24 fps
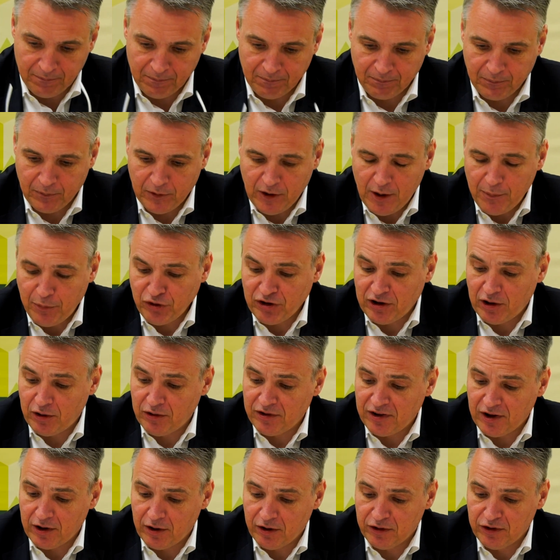
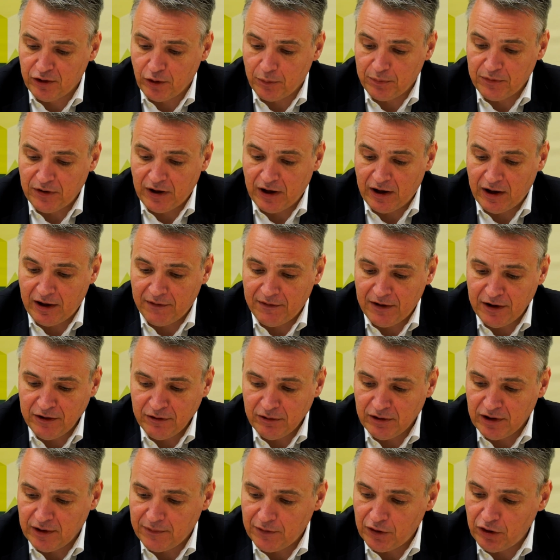nieposiadającego stopnia
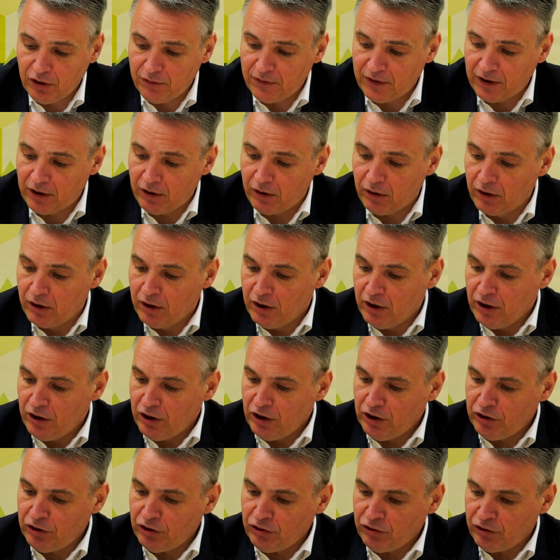awansu zawodowego
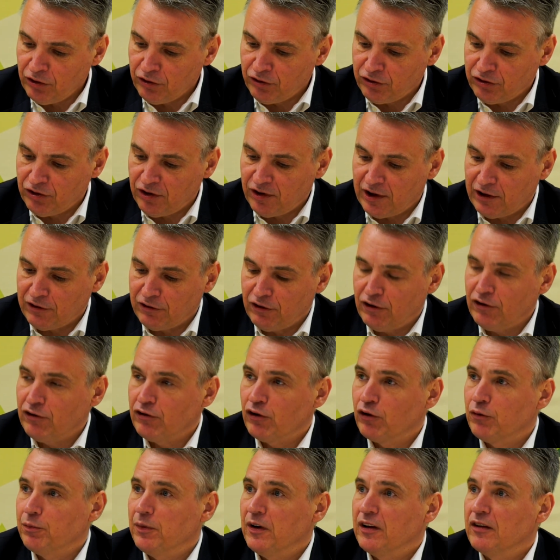i
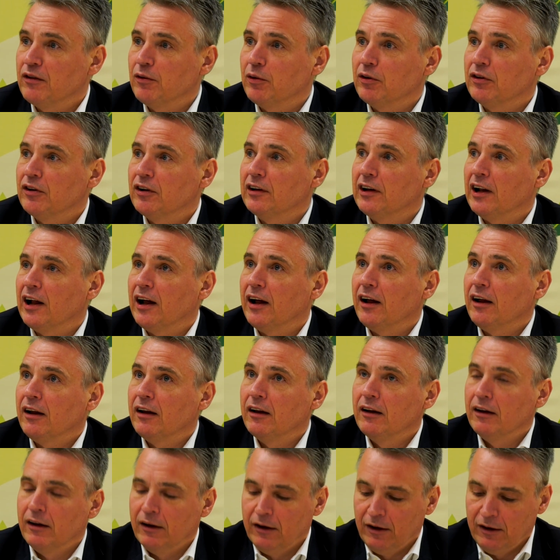1365 zł dla
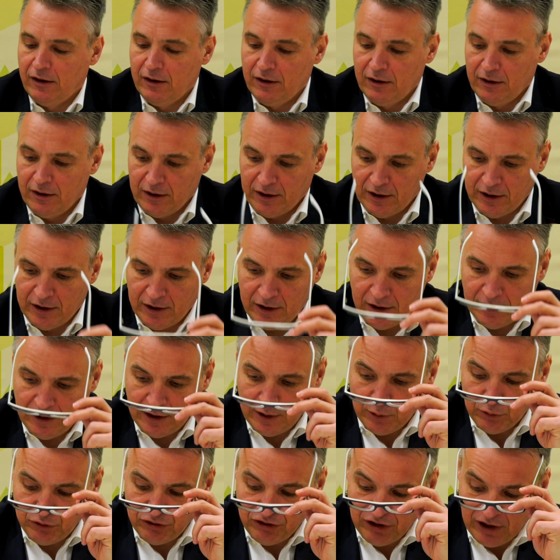e,
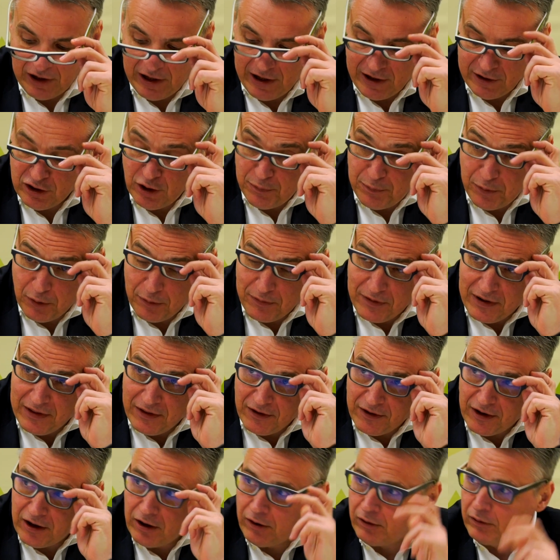nauczyciela
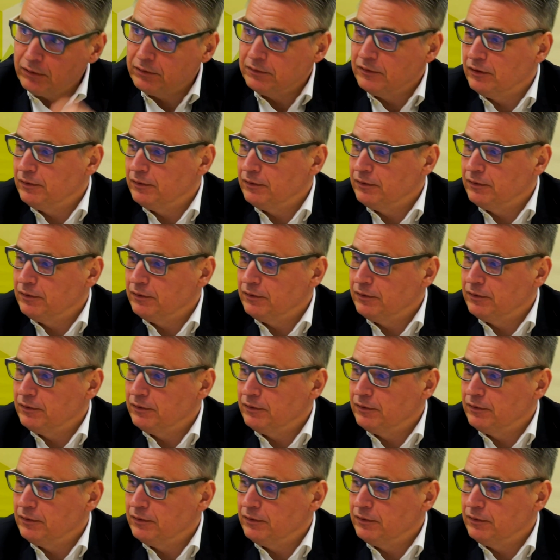dyplomowanego.